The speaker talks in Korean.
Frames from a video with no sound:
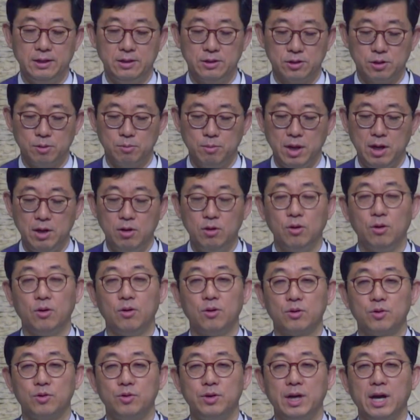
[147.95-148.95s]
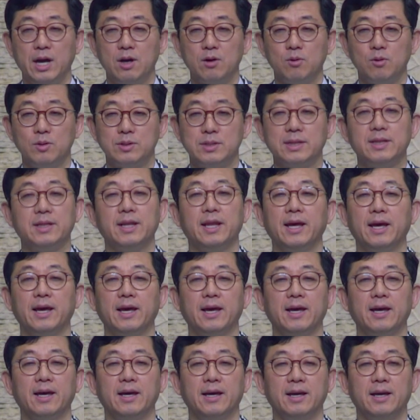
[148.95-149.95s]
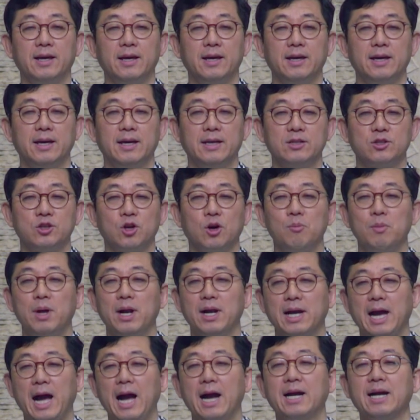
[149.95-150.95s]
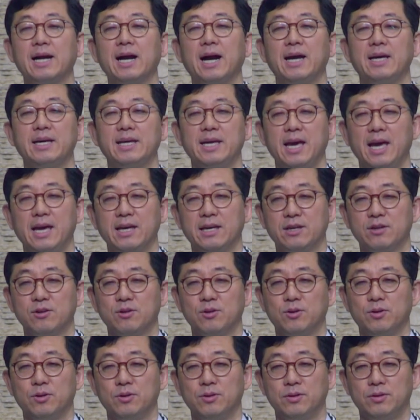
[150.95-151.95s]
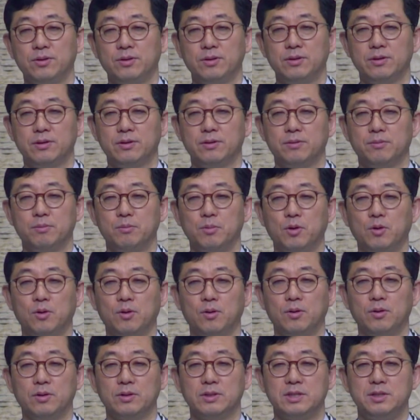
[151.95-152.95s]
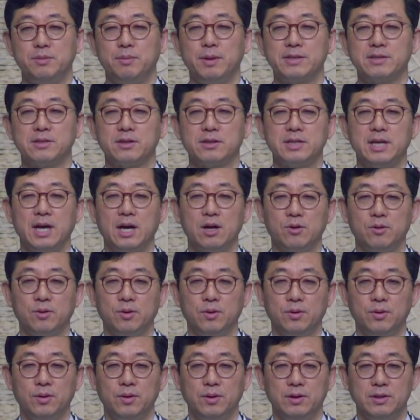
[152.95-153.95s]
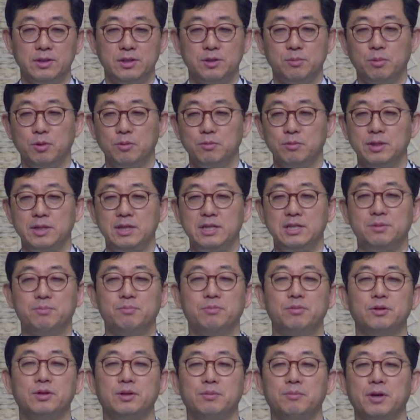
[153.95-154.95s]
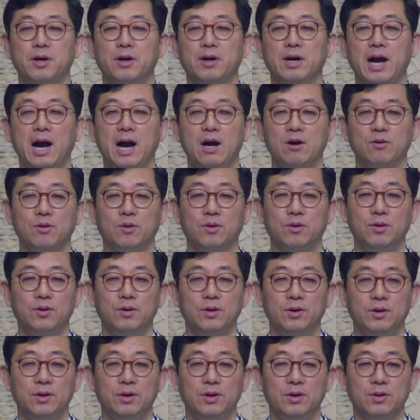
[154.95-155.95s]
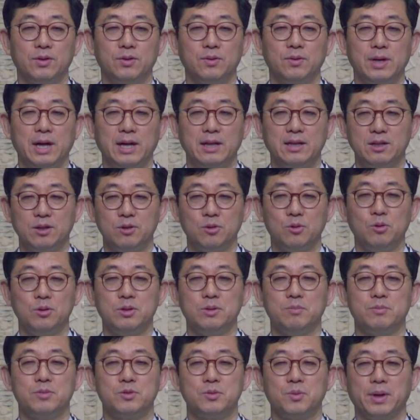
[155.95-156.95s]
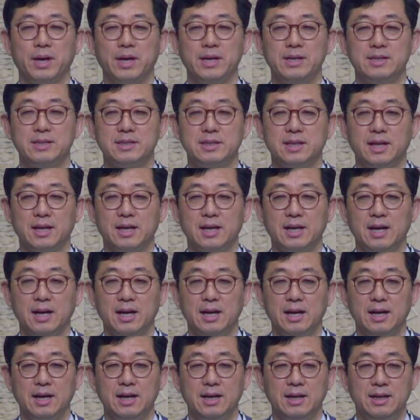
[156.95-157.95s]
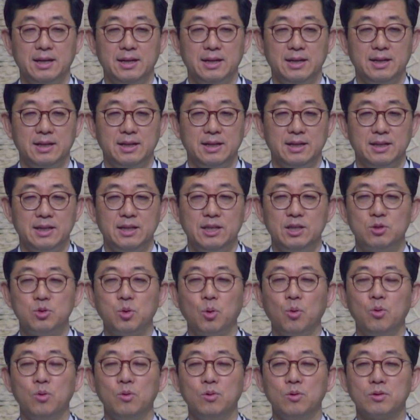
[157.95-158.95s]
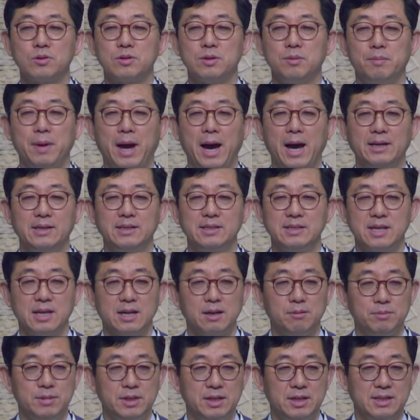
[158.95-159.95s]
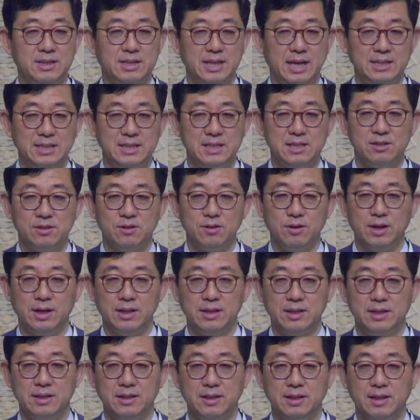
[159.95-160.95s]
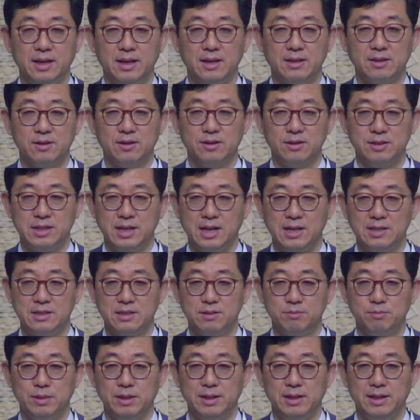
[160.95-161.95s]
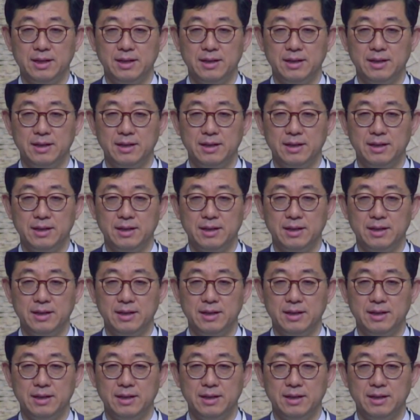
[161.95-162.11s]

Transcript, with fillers: 정말로 귀한 곳인데 정말 가까이에 있고 뭐 집에서 차로 15분, 20분이면 가고 또 같은 도심 속에 있으니까 이 좋은 곳을 많은 사람들이 찾을 것 같은데 그렇지 않습니다.